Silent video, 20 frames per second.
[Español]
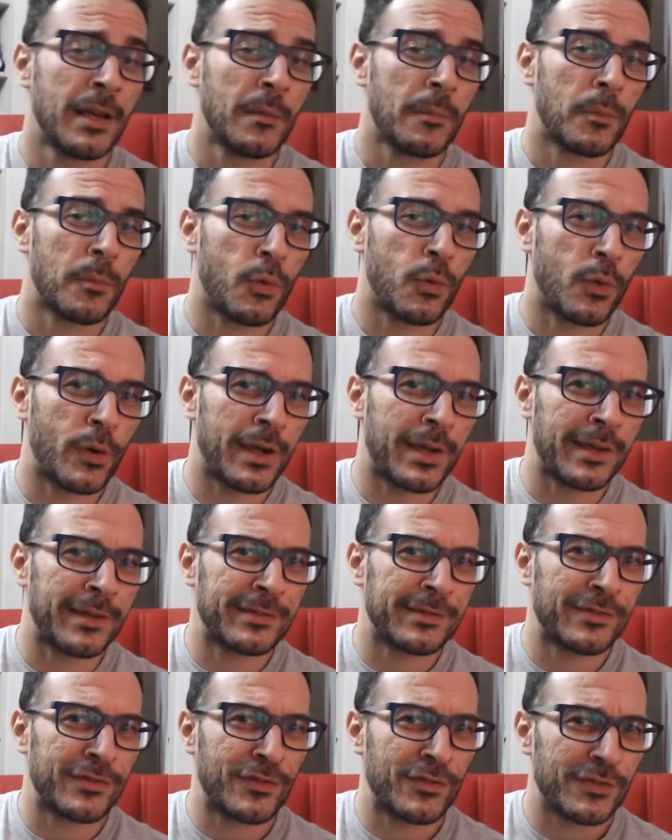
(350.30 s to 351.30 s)

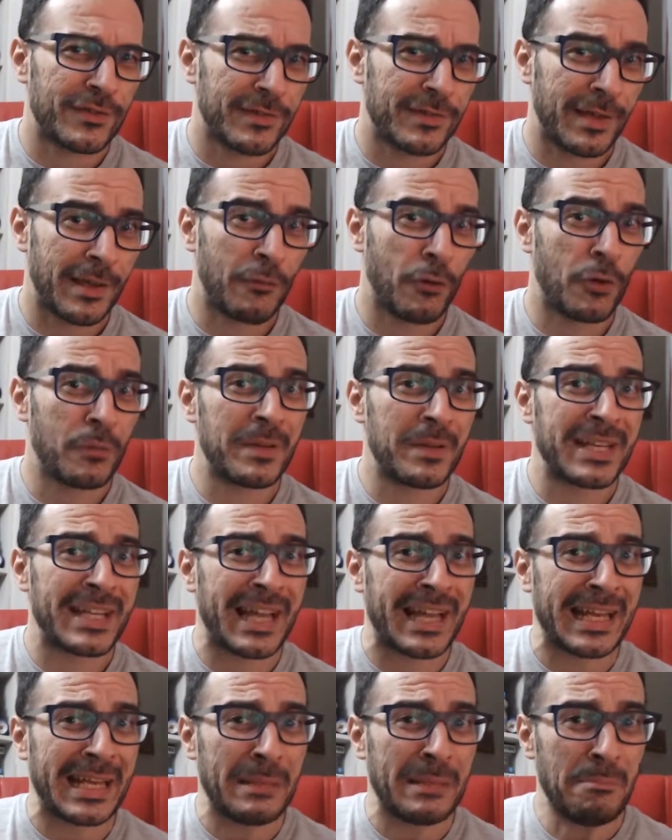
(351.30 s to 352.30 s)
pues se
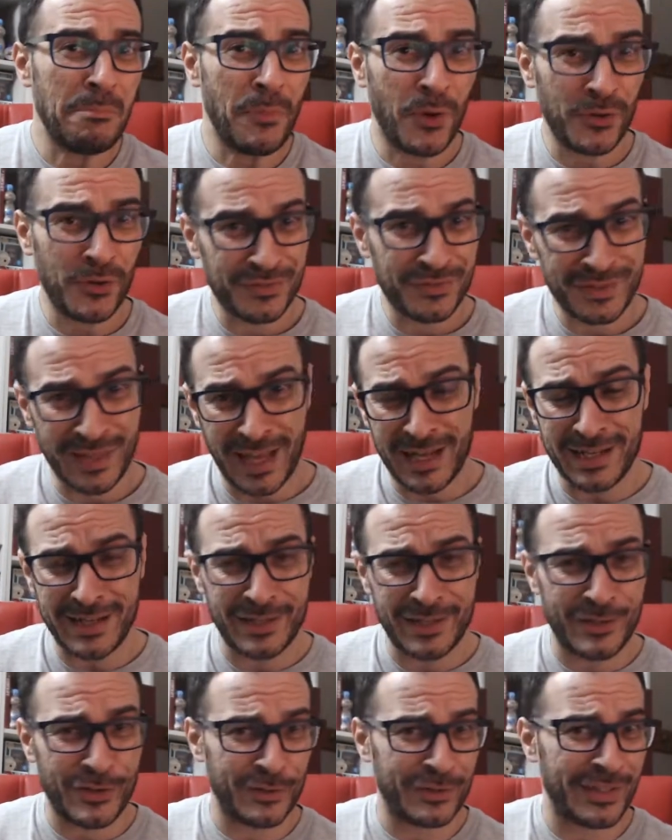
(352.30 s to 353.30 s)
volverían en
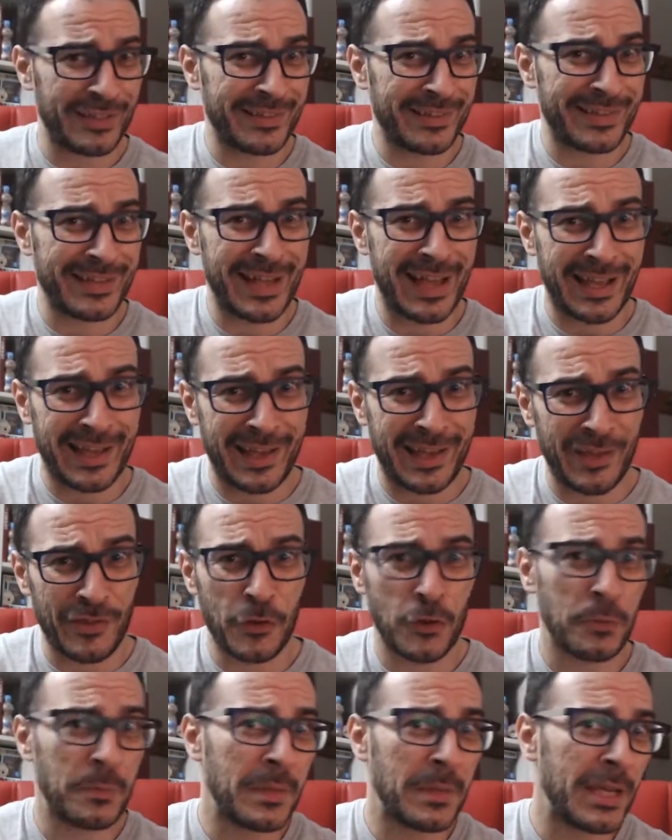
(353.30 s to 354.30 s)
inmortales, no tendrían que
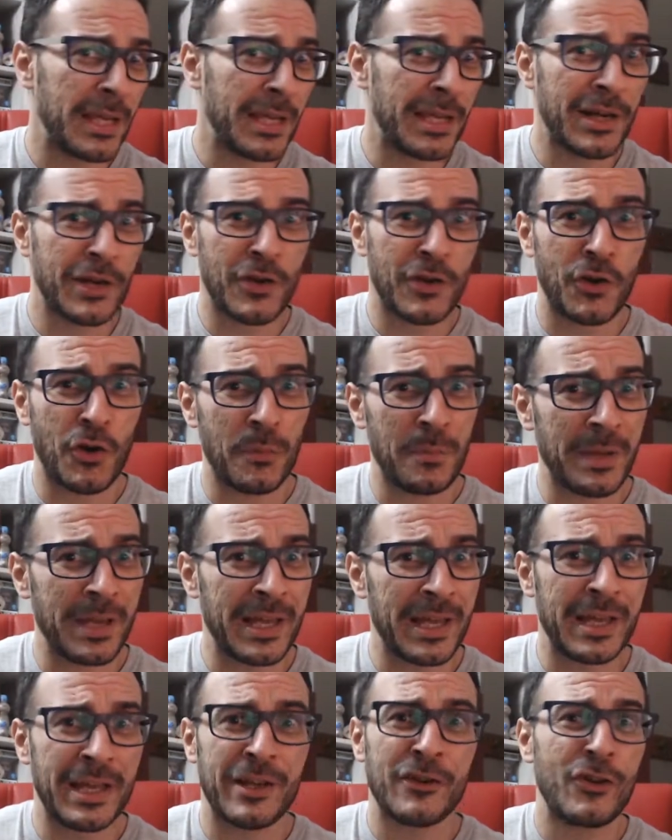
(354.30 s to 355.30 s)
dormir,
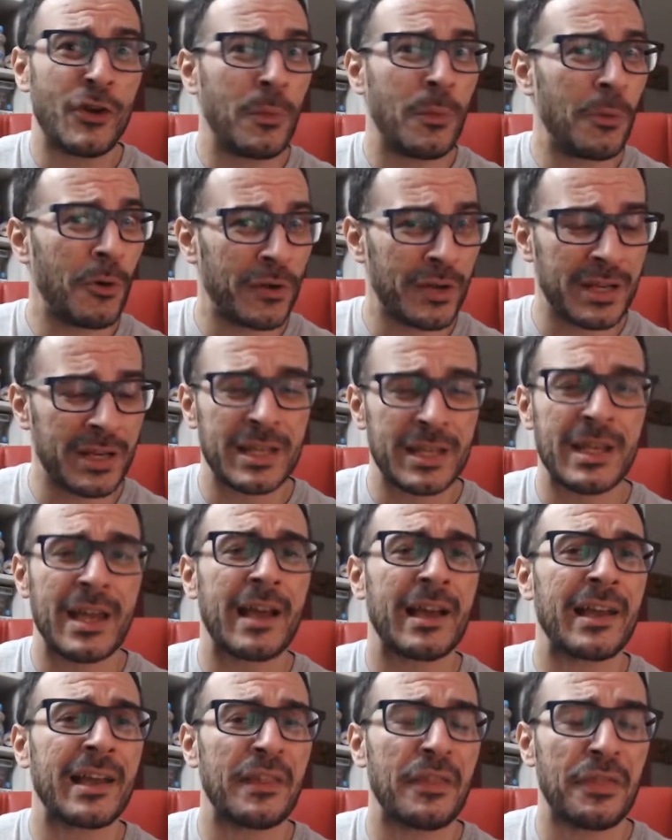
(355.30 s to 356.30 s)
comer, no
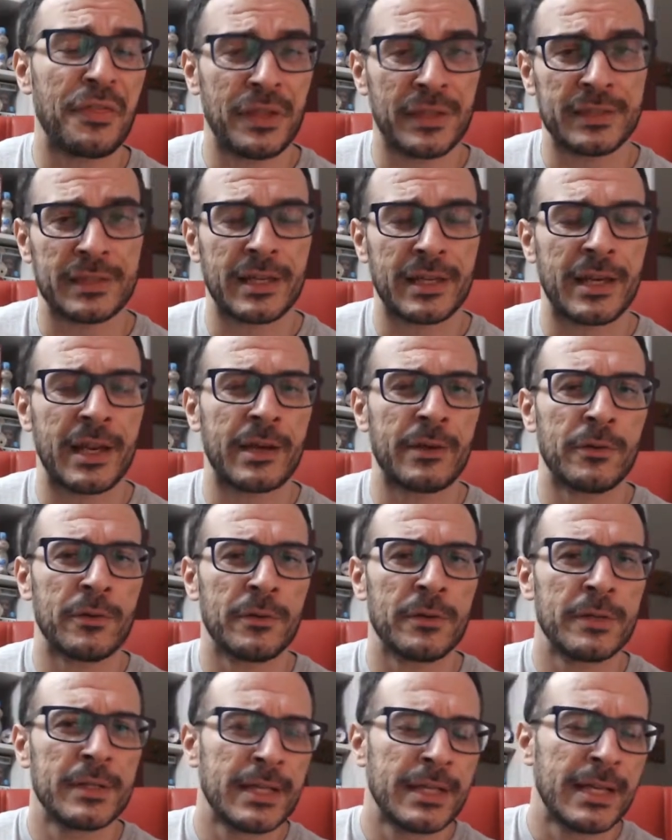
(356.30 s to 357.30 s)
morirían, etcétera,
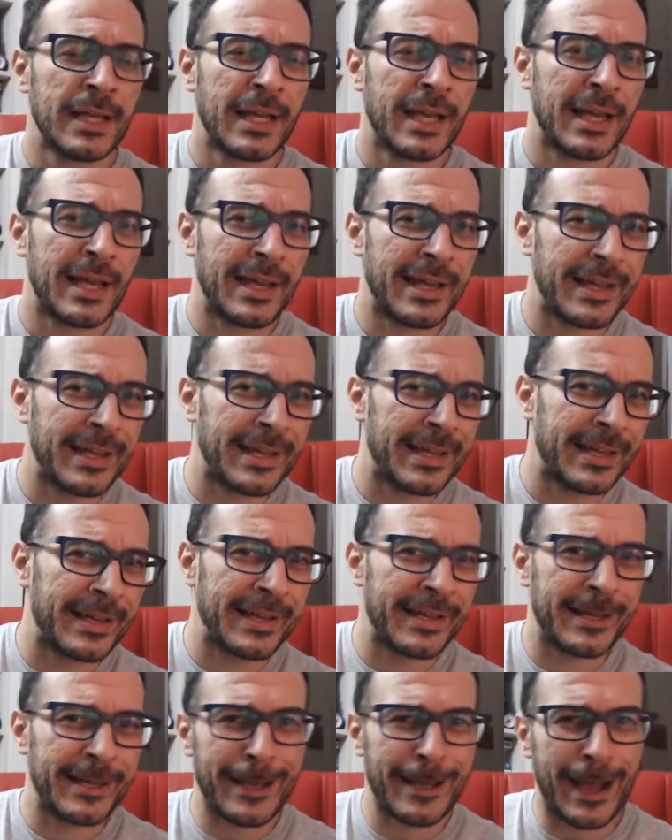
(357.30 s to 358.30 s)
¿no?
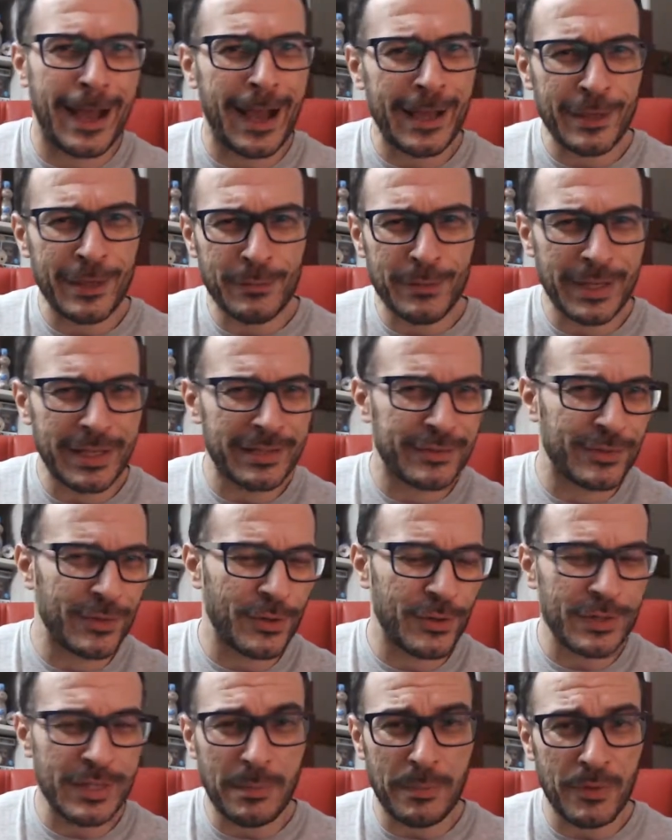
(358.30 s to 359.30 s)
Eh, hay una
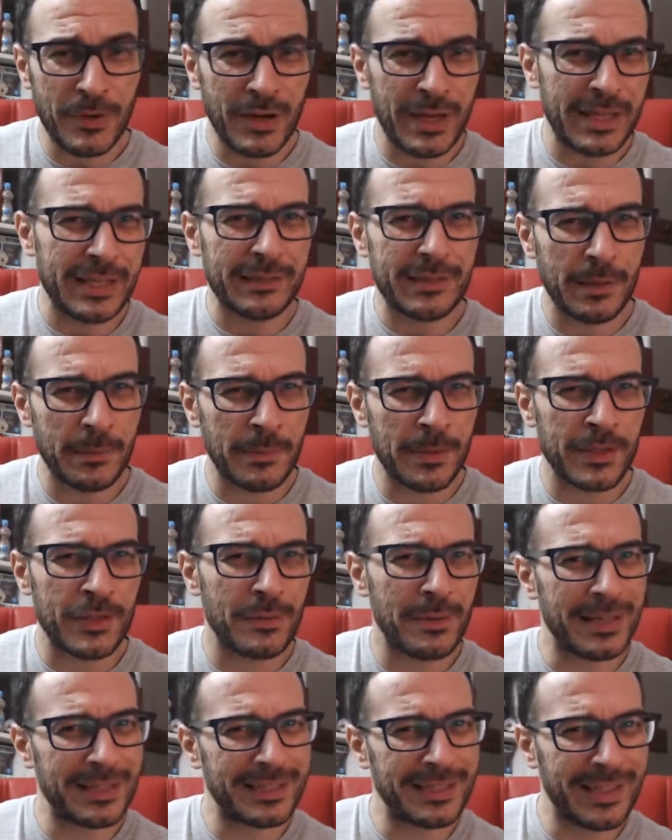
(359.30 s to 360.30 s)
historia por ahí entre
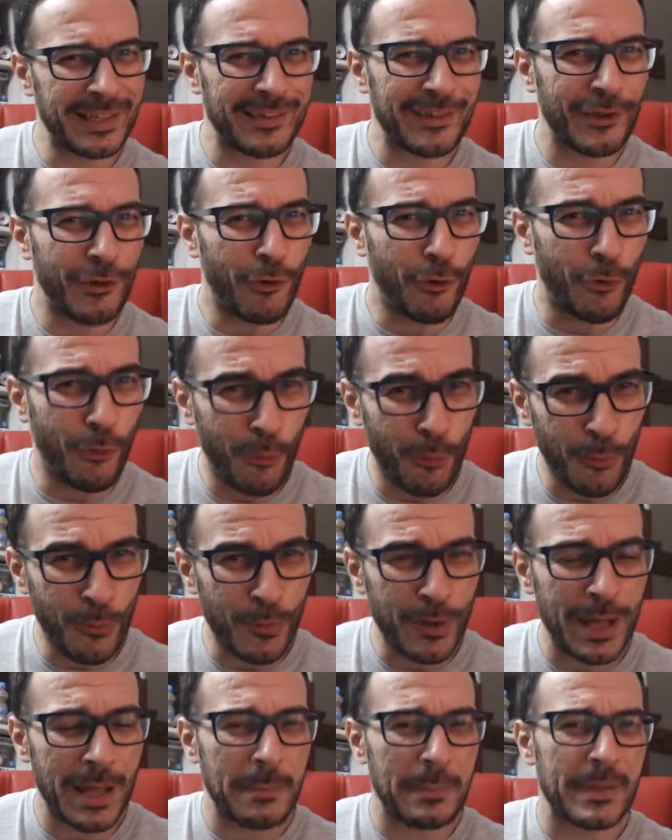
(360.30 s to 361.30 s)
medio bastante
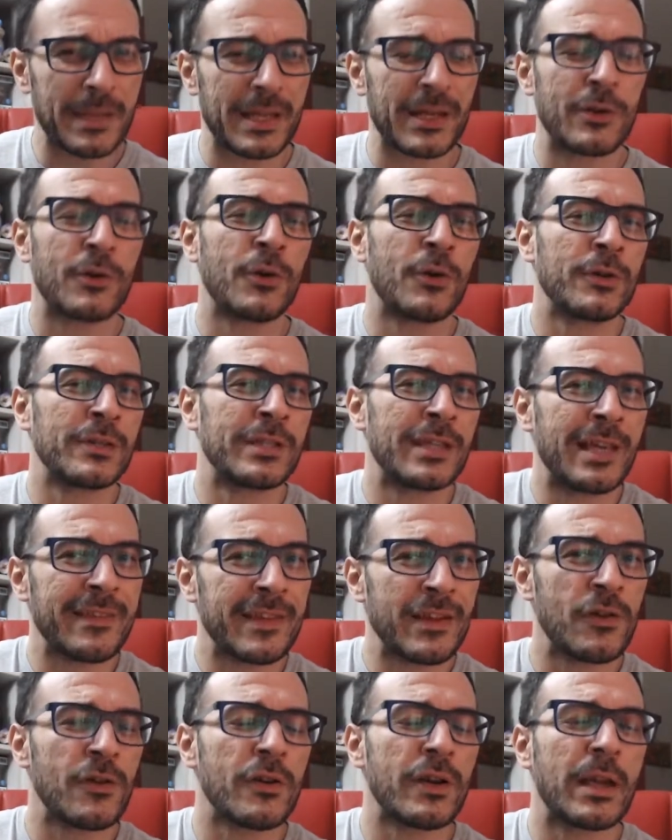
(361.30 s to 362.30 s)
oscura, pero ya
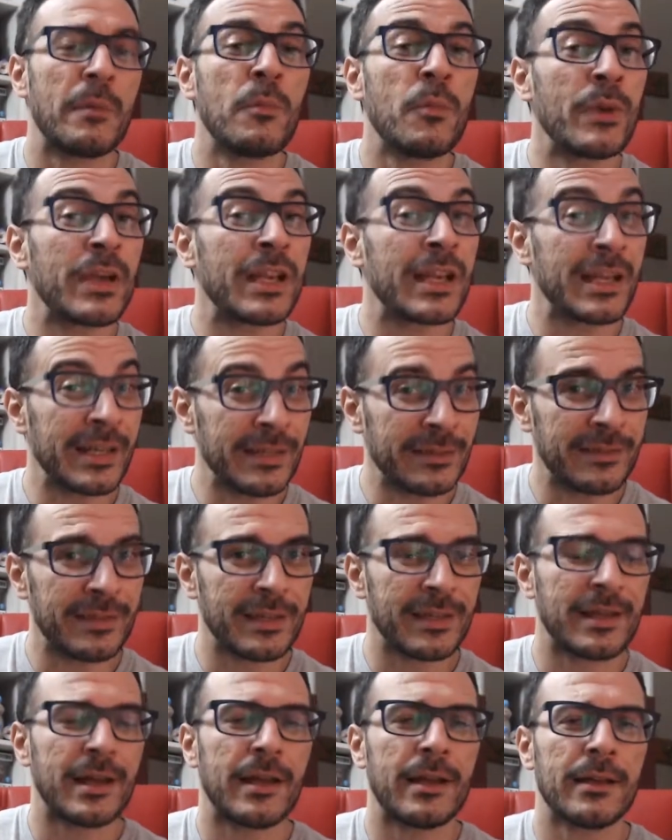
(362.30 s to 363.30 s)
digo que es muy
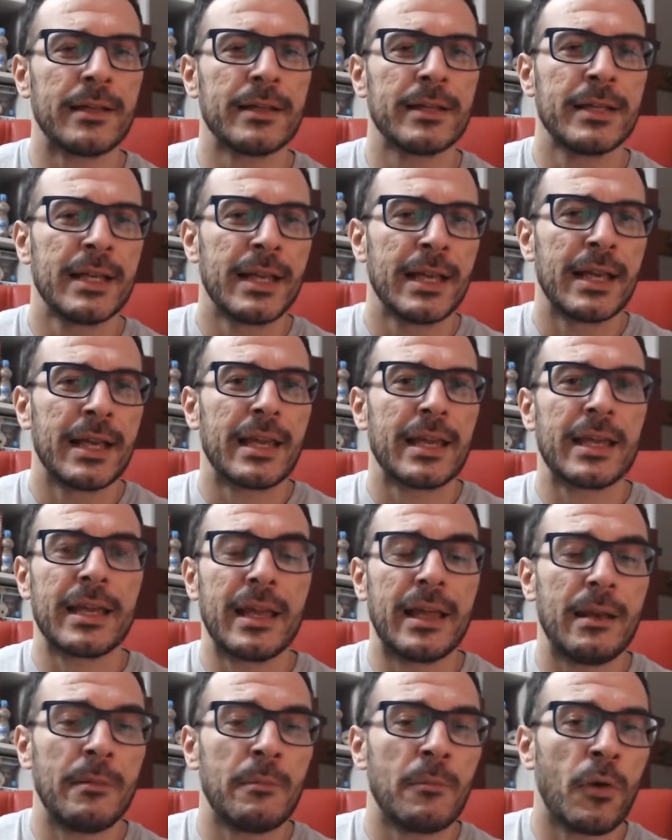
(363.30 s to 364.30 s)
crítica.
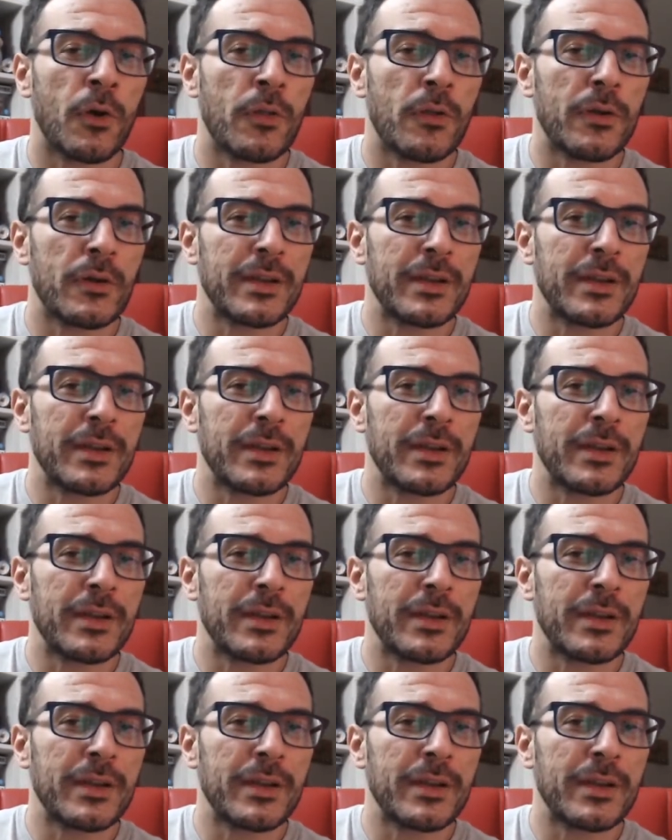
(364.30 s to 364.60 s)
Y el modo